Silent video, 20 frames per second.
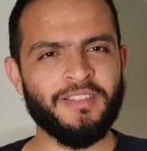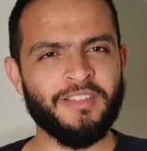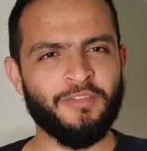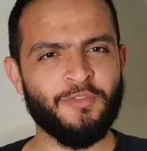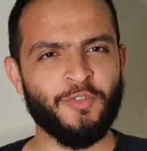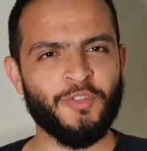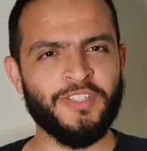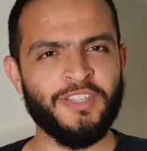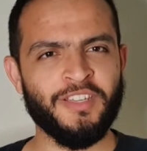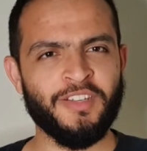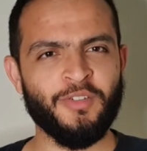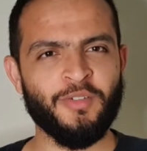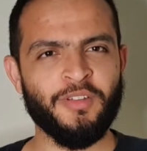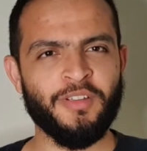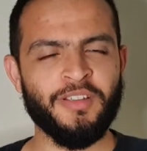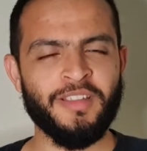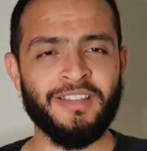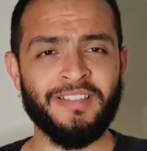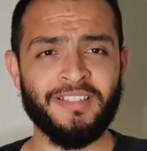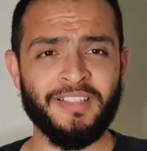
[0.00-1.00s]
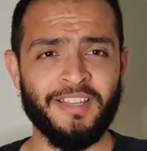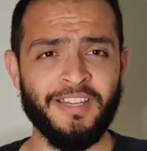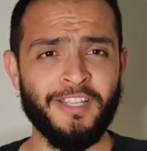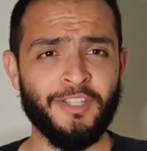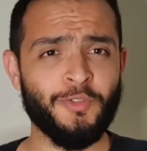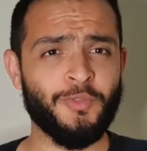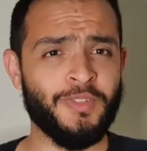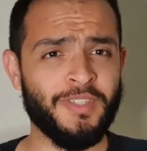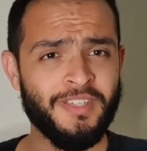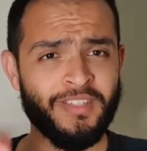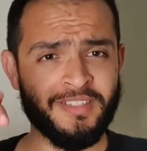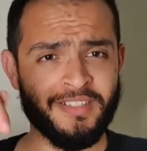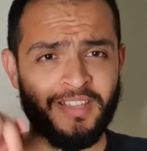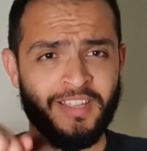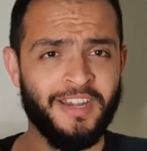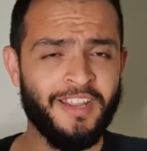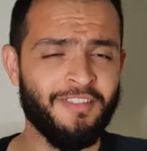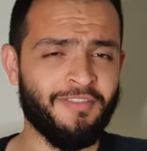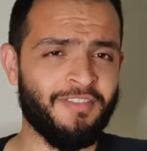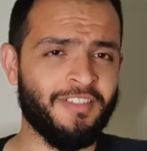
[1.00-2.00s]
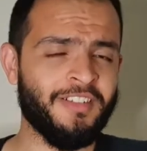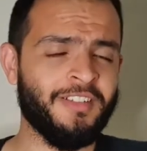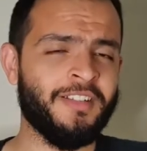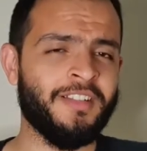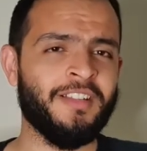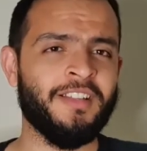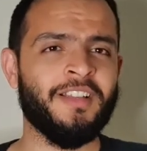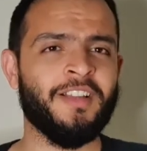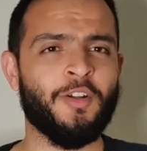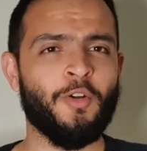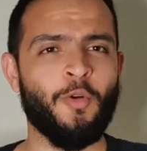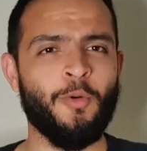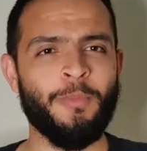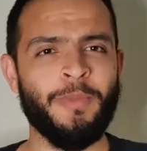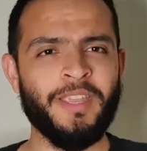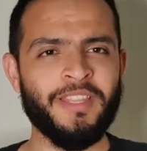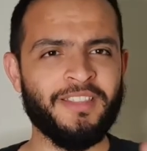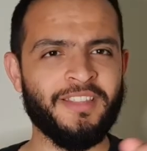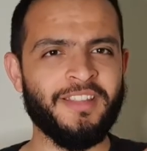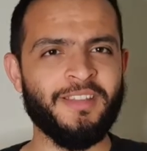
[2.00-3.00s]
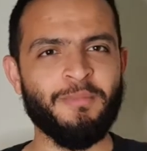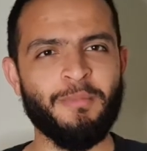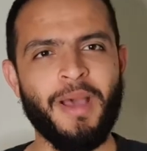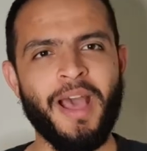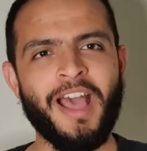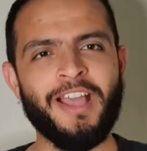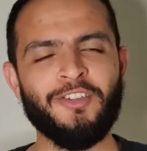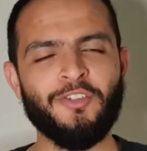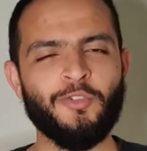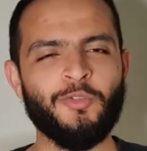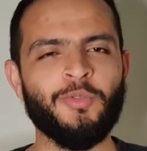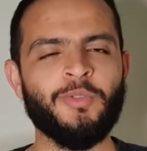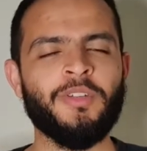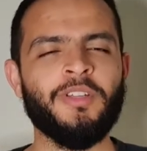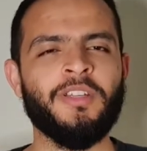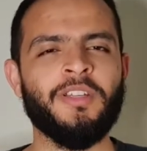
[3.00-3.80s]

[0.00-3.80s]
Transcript: Se você não é inscrito, se inscreva, comenta aí embaixo.